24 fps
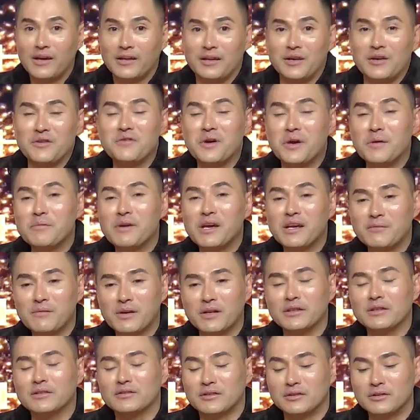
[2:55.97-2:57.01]
thì quý vị biết mà
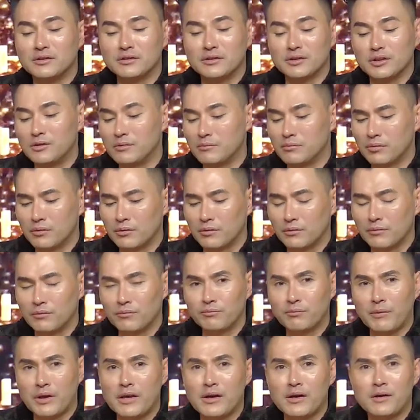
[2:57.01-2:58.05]
thường thường
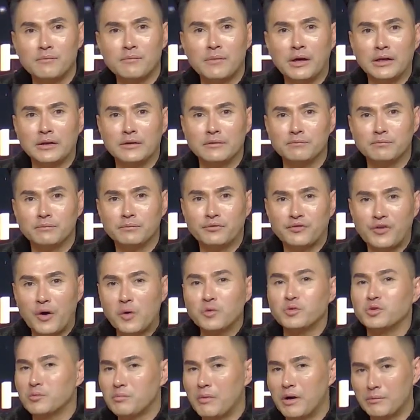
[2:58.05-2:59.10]
bây giờ mình
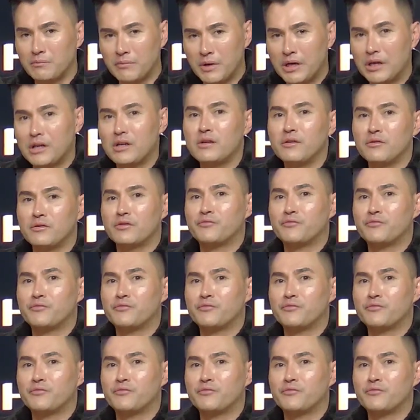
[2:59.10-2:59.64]
phone của mình bị